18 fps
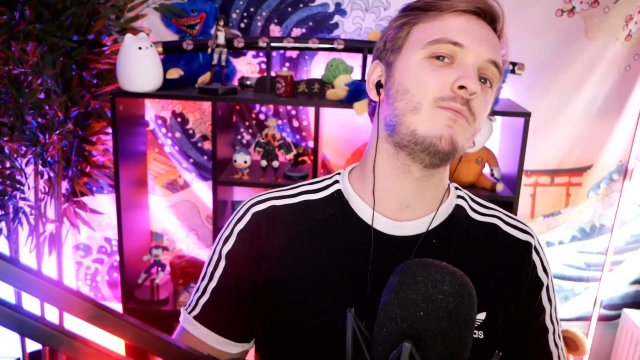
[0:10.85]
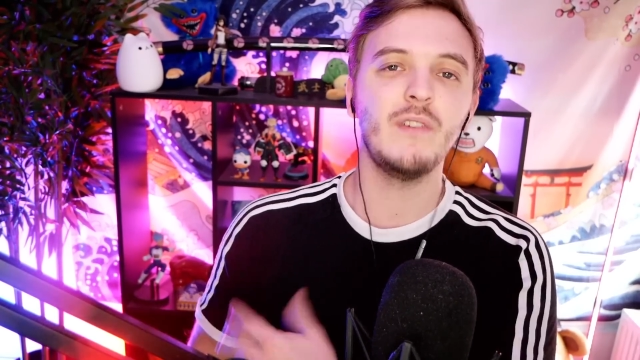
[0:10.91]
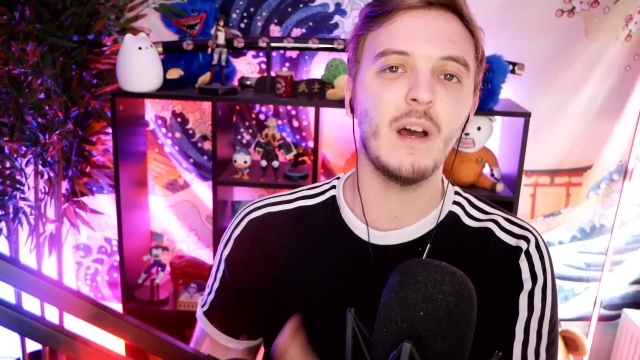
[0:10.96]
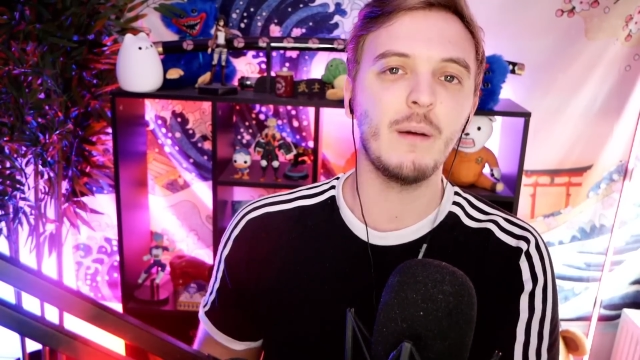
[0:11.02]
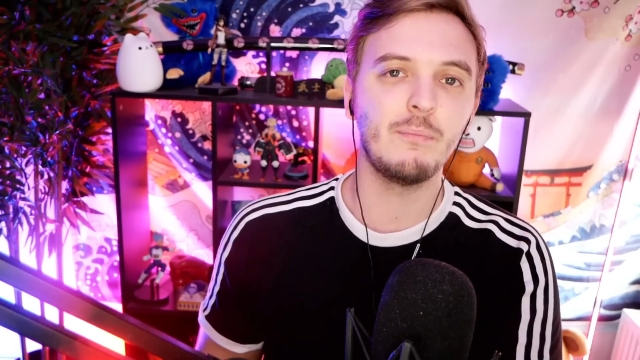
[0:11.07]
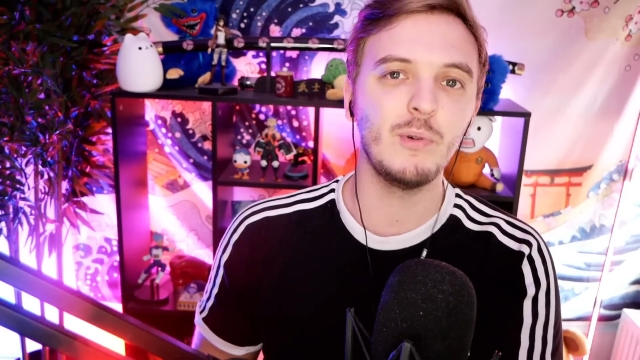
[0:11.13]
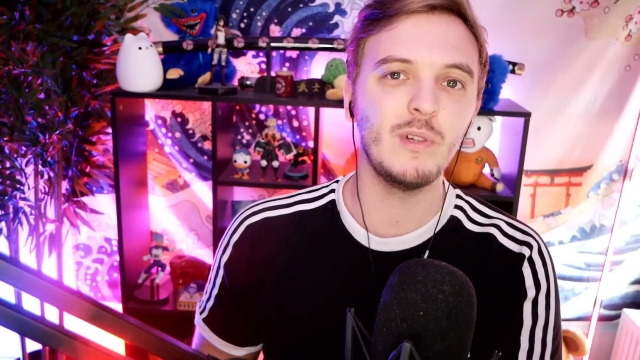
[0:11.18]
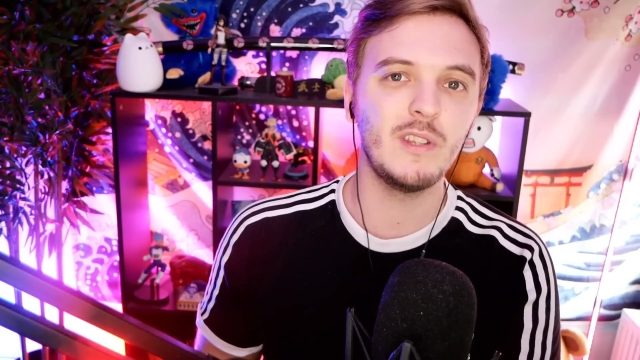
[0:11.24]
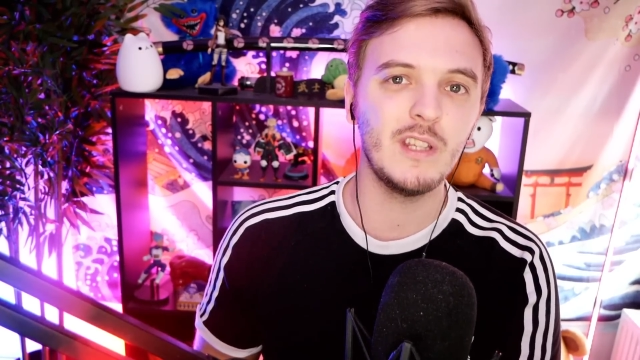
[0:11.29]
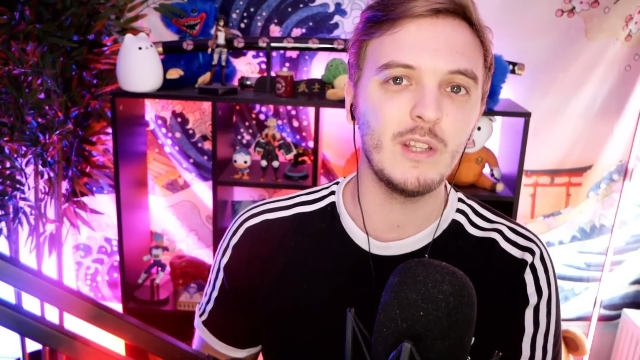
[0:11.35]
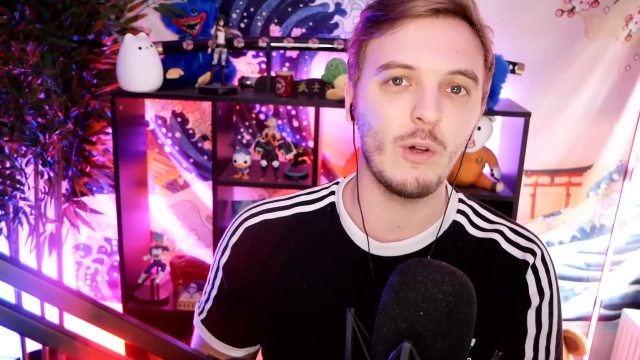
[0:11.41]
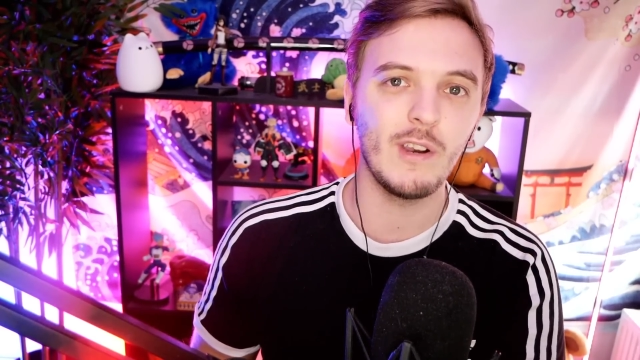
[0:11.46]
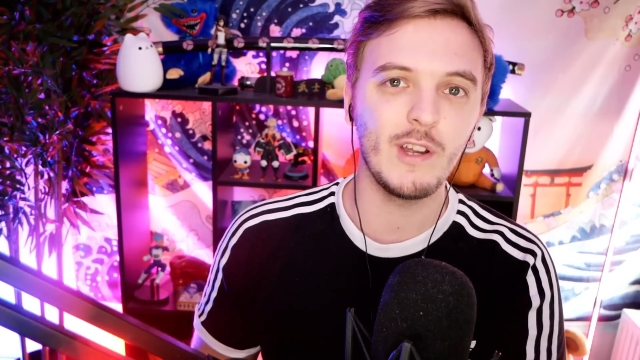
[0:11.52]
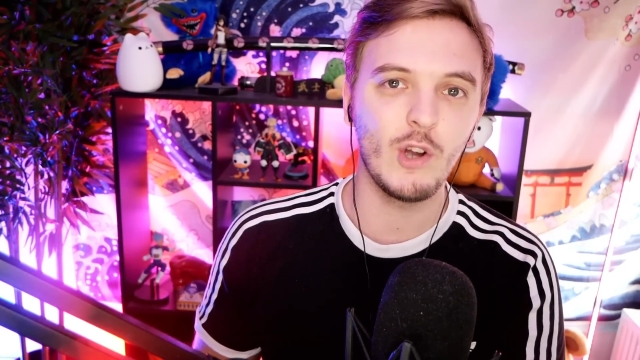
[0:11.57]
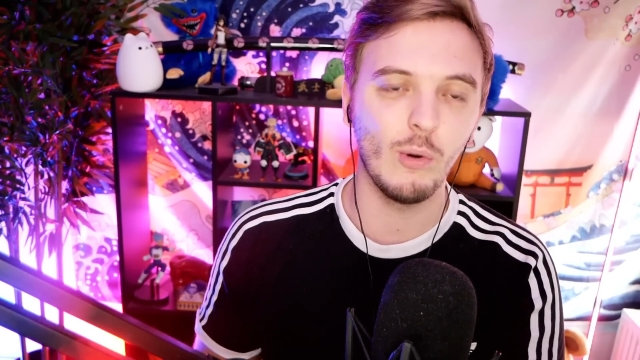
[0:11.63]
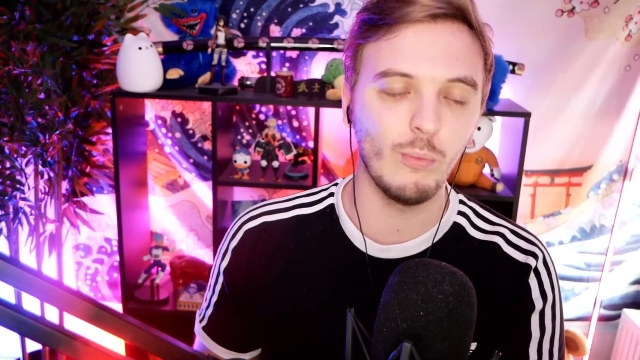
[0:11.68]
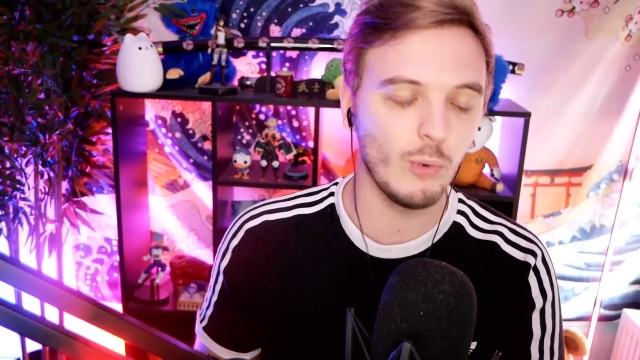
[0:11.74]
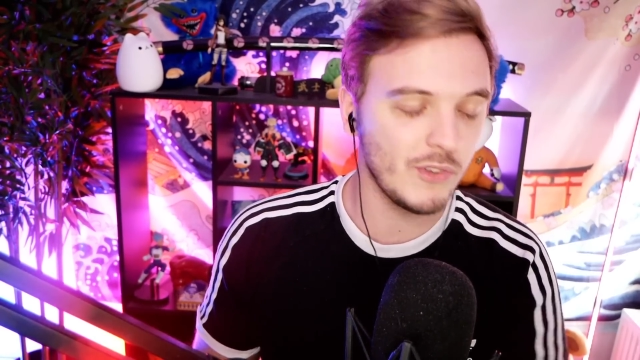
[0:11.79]
Vous avez un peu aidé dans
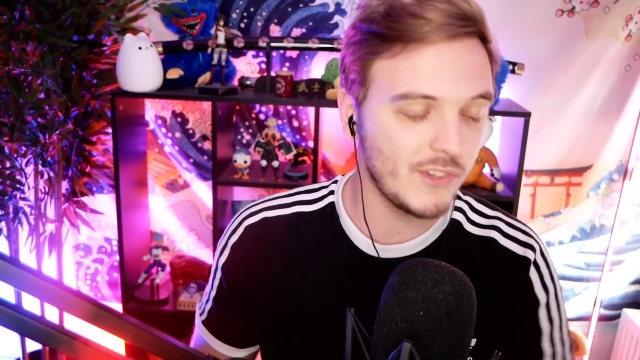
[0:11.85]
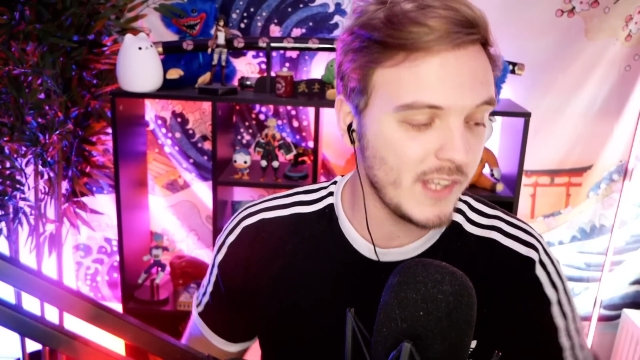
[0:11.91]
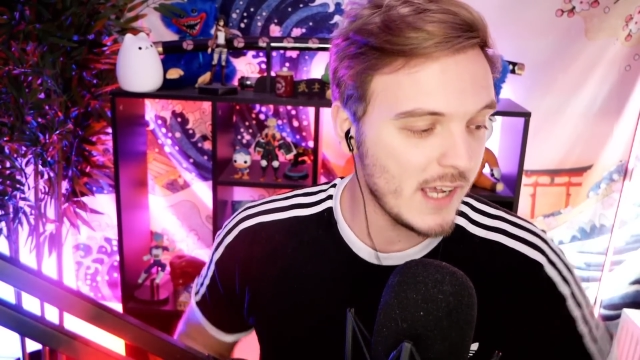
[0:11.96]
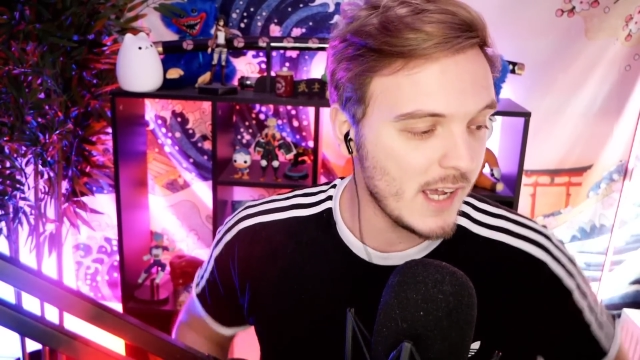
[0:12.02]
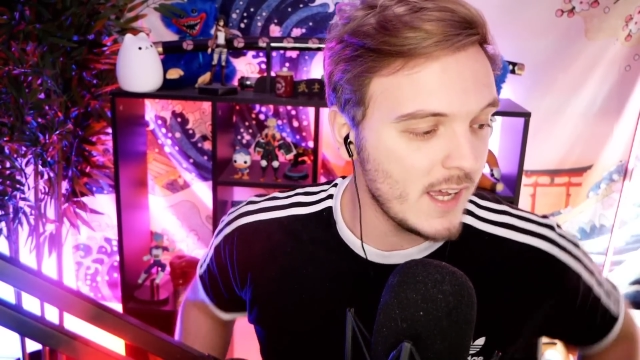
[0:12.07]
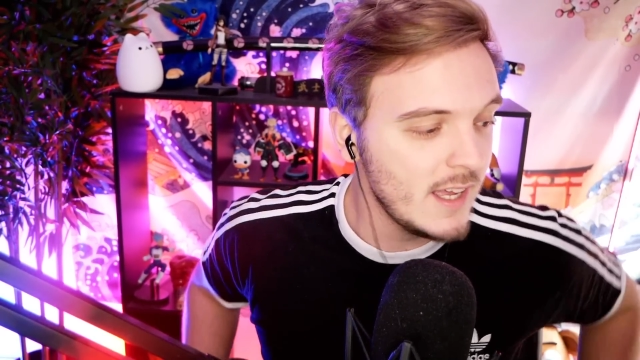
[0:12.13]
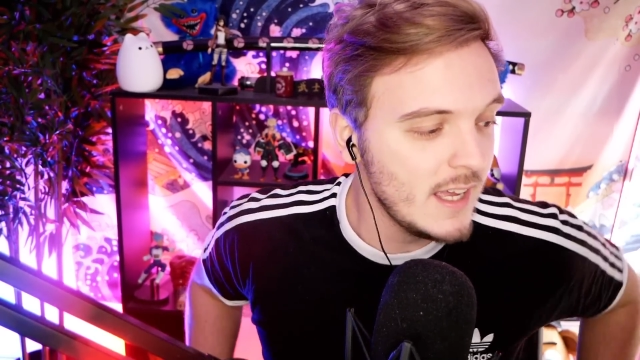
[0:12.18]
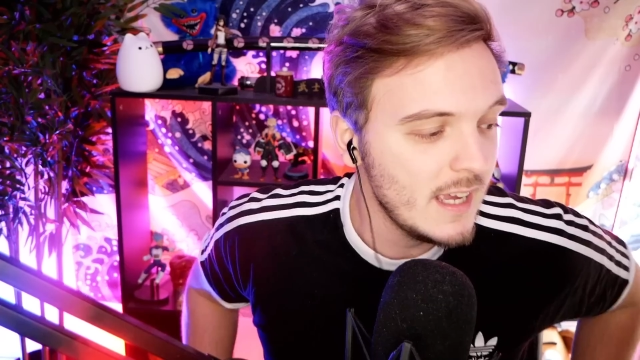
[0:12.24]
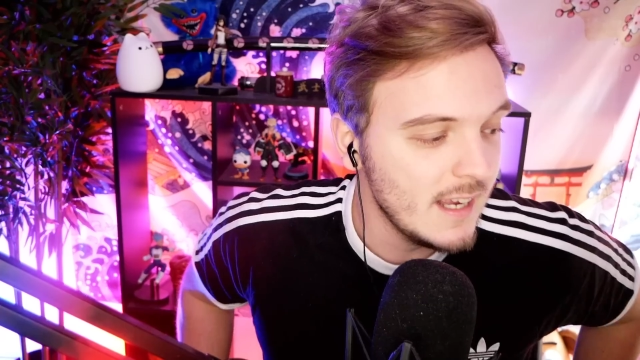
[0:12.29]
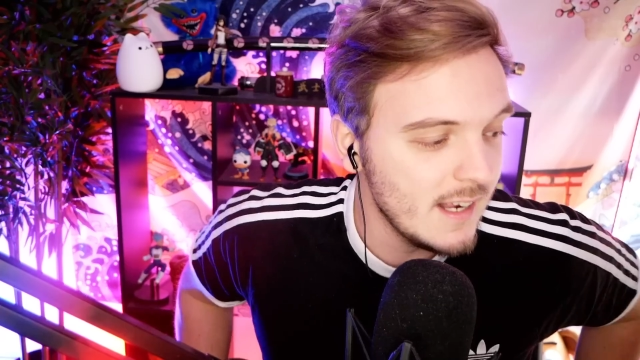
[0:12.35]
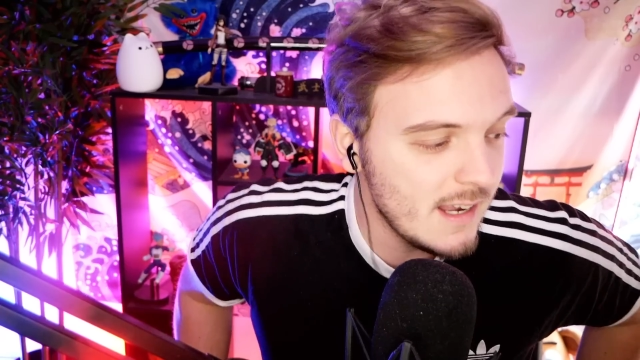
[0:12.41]
les commentaires.